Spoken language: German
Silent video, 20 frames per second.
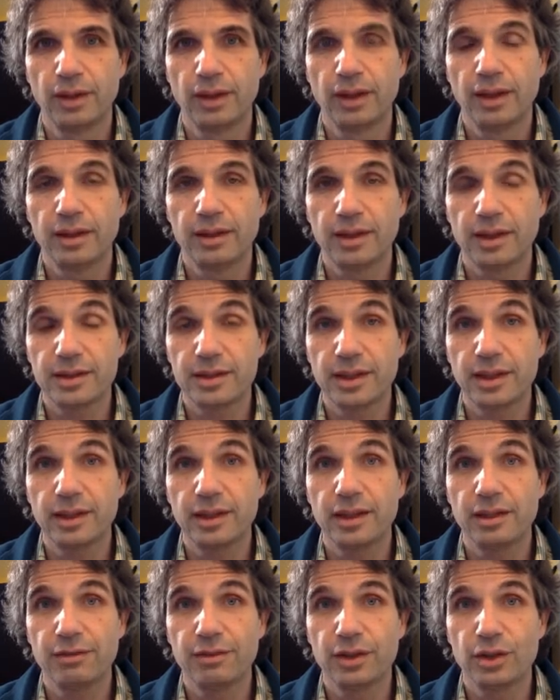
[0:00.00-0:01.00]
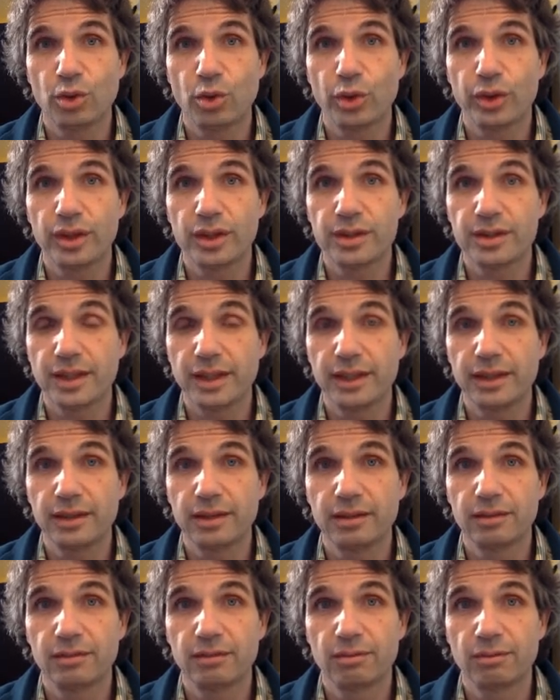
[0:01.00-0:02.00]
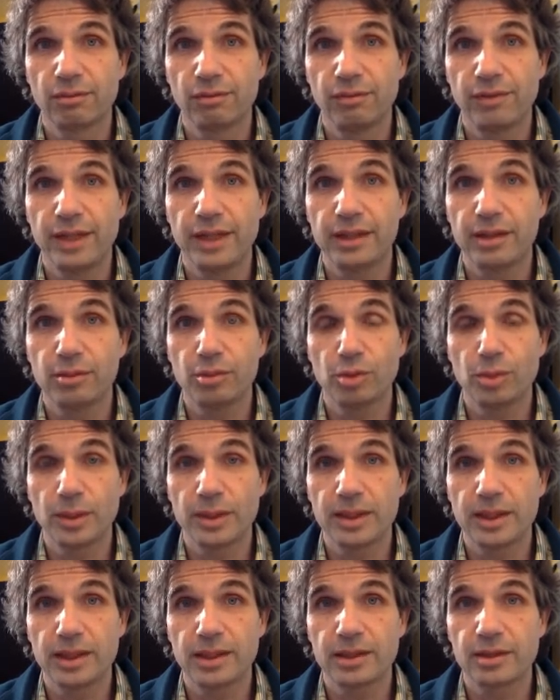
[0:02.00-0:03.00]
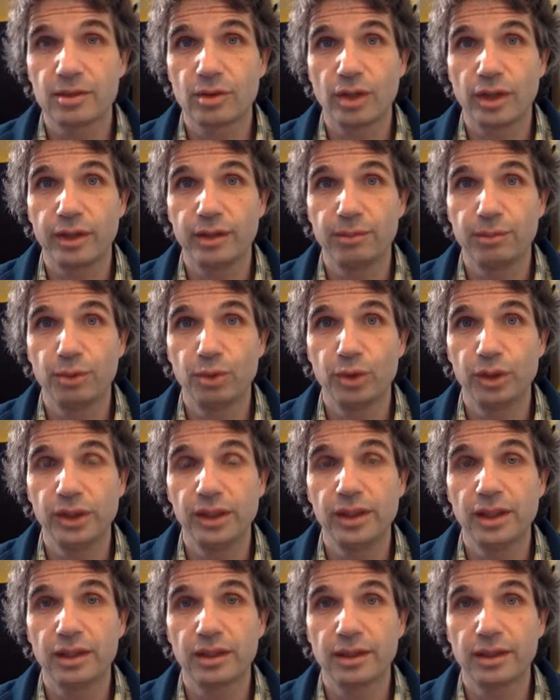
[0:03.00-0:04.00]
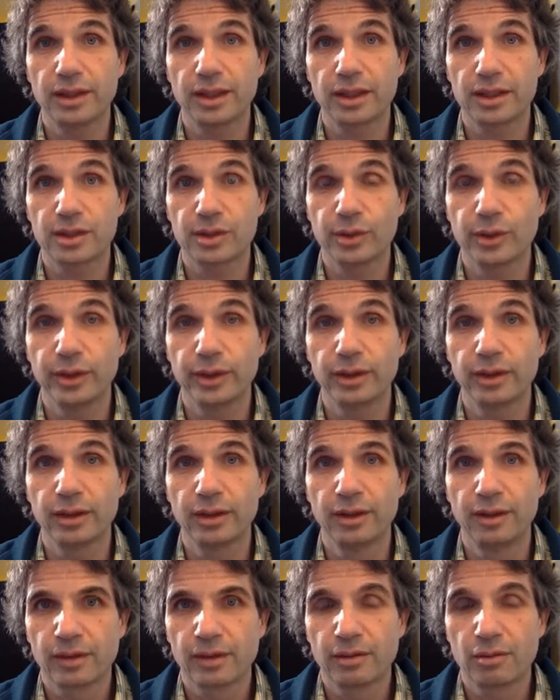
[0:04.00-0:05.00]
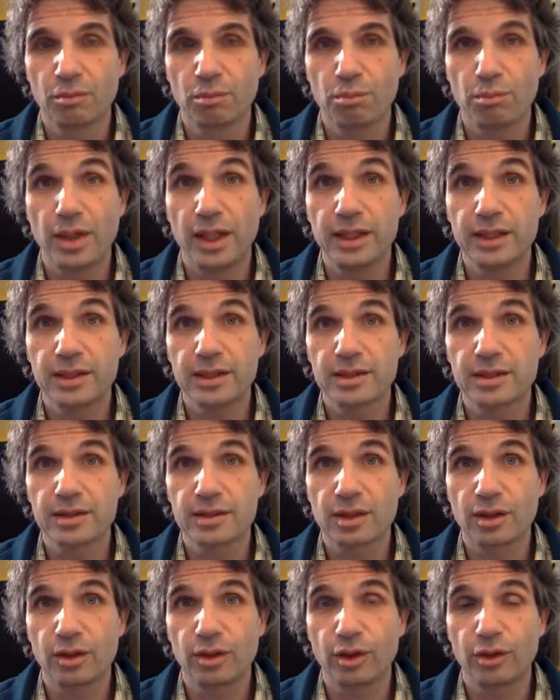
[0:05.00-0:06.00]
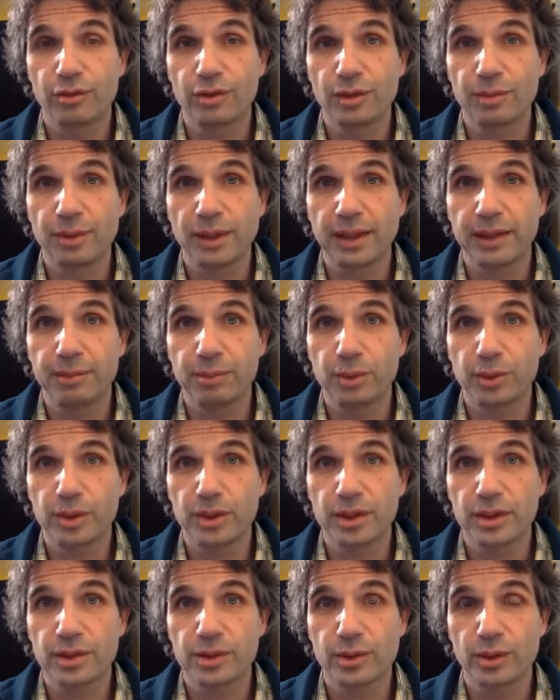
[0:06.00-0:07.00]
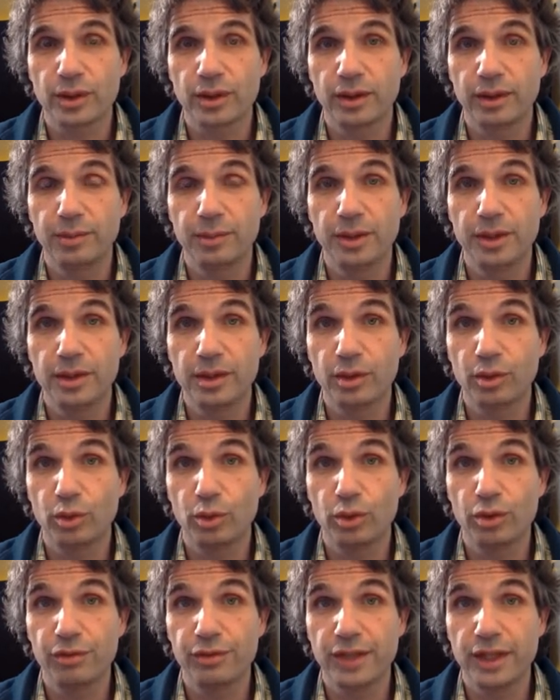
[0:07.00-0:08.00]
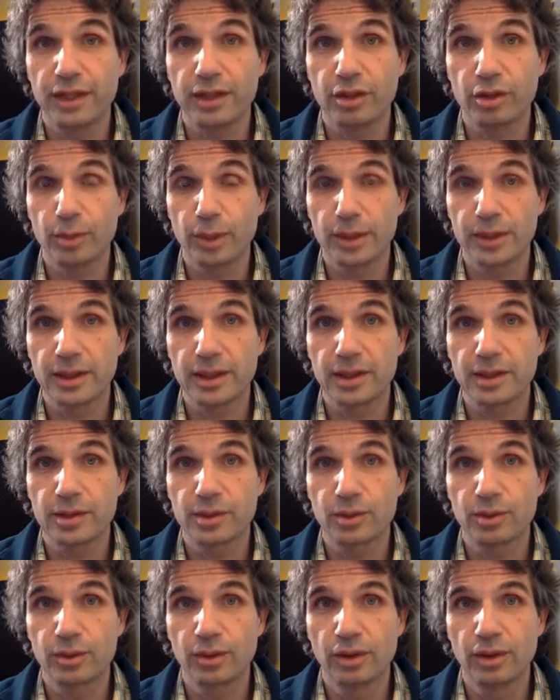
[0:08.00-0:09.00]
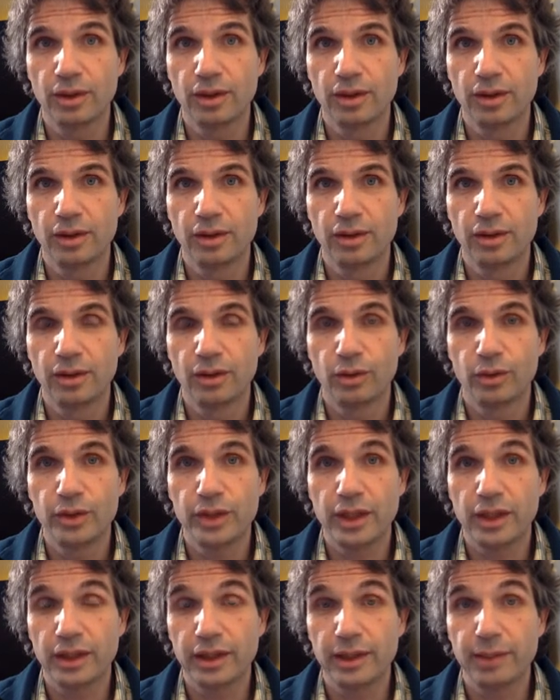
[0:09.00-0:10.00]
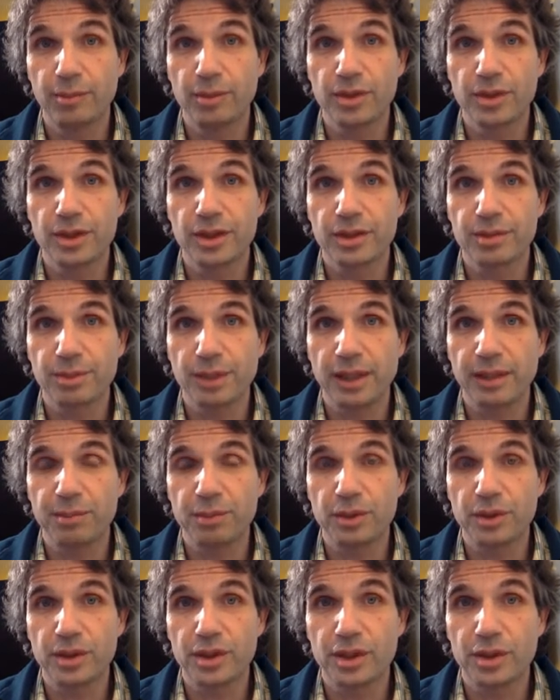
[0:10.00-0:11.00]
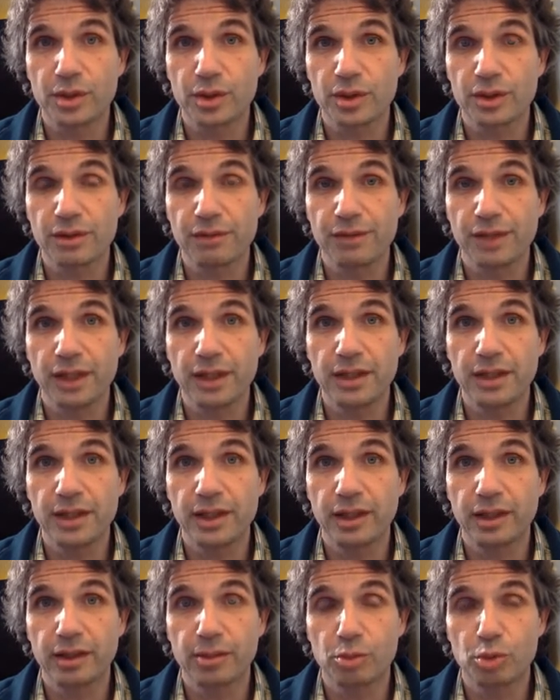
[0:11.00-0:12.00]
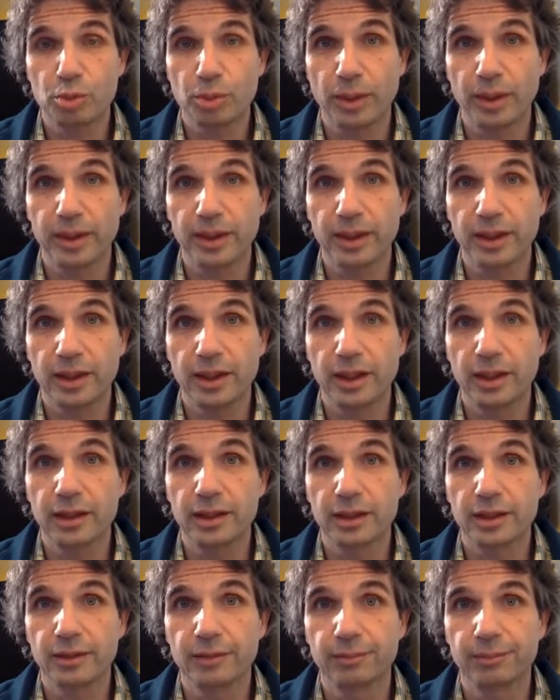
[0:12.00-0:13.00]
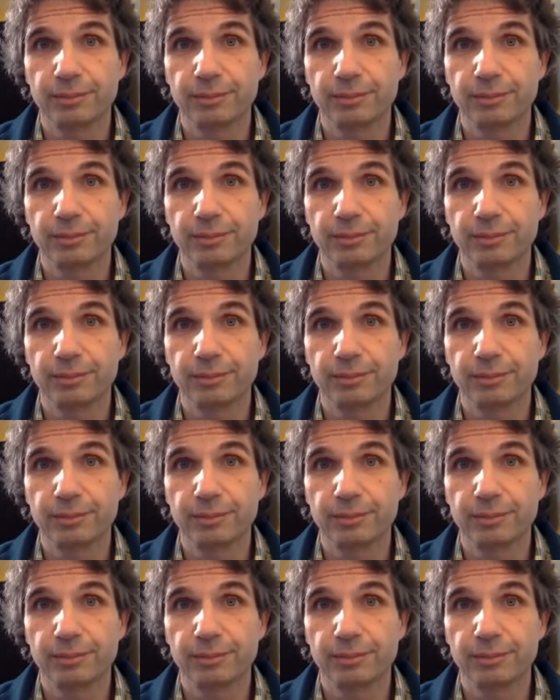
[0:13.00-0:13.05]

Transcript: Tatsächlich wird heute selten während dem Übersetzen noch eine .i-Datei erzeugt, Meistens läuft der Präprozessor im Hintergrund während der Übersetzung und die Ergebnisse des Präprozessors werden direkt im Speicher gehalten.